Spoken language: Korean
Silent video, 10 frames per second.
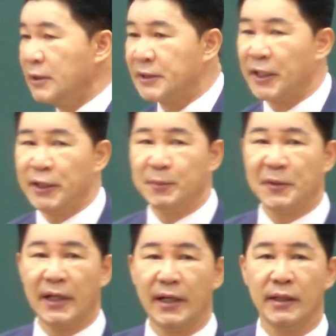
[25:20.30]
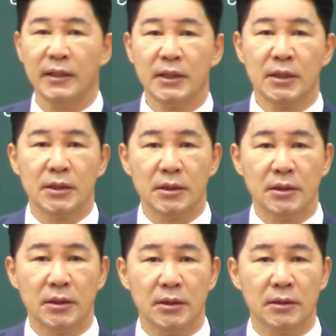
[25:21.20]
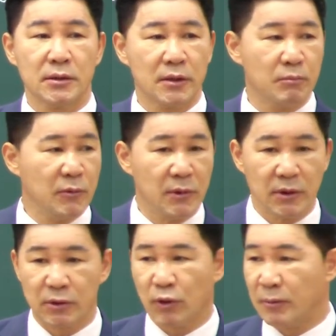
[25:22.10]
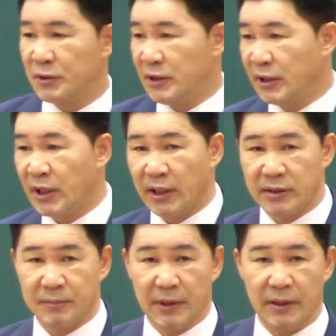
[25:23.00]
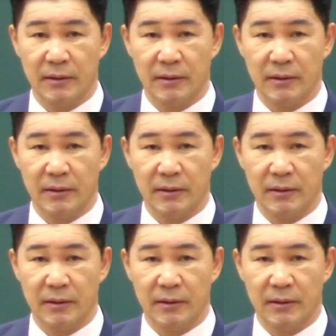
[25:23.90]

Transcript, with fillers: 제가 이번에 어, 썸머스쿨 하면서 이렇게 했습니다.